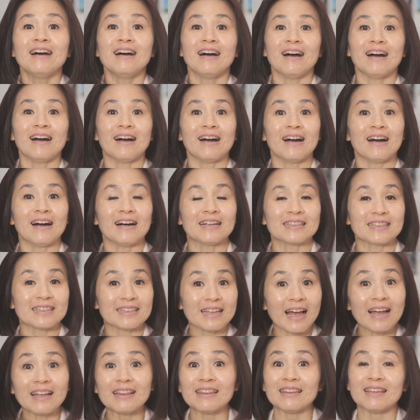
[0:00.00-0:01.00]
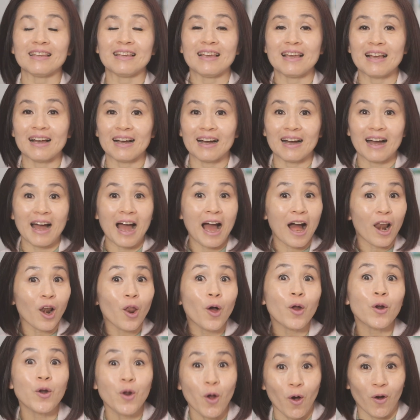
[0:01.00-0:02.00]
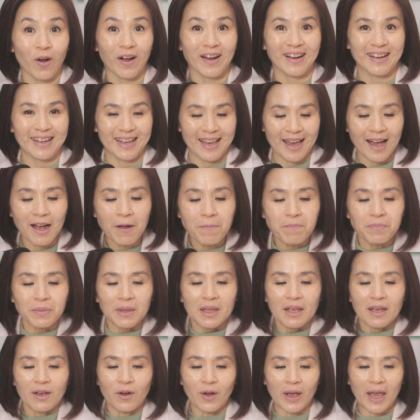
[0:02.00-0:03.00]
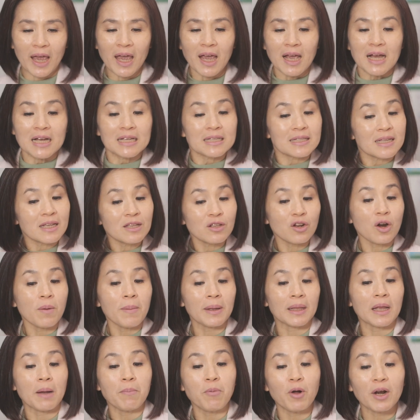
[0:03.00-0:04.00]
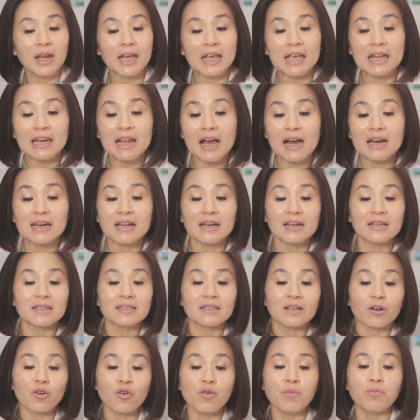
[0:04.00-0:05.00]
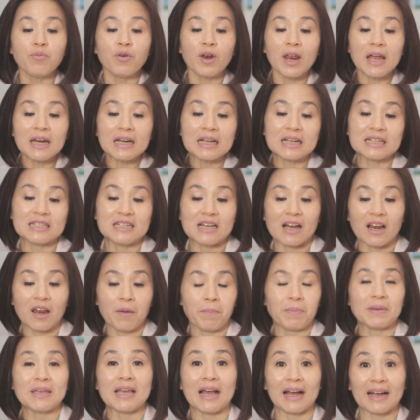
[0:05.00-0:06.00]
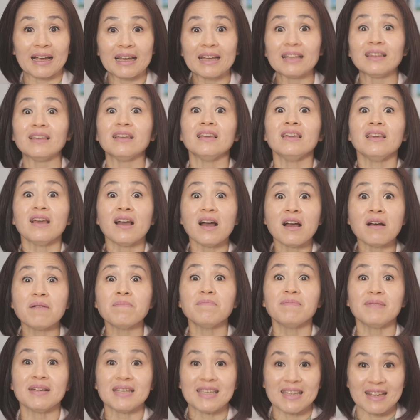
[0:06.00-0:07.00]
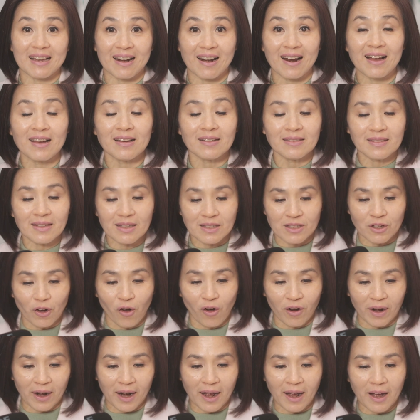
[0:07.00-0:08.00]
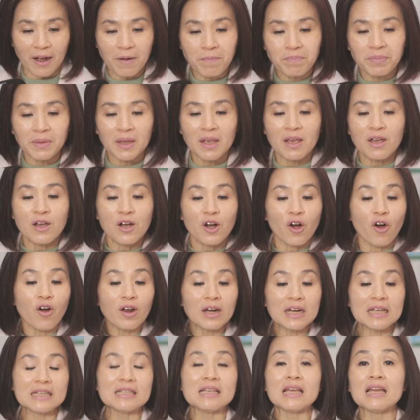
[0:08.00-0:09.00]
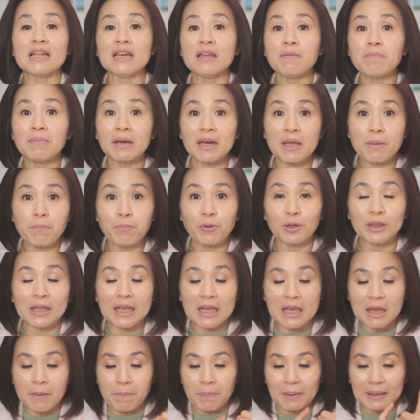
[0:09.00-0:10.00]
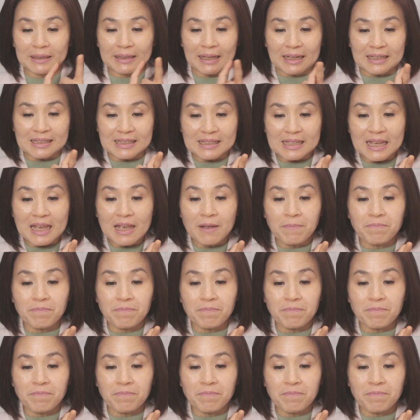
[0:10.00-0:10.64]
uh, site ya, Halodoc ya. Oke, sindrom metabolik ini adalah sekumpulan gejala penyakit yang menyerang seseorang. Kondisi ini meliputi hipertensi,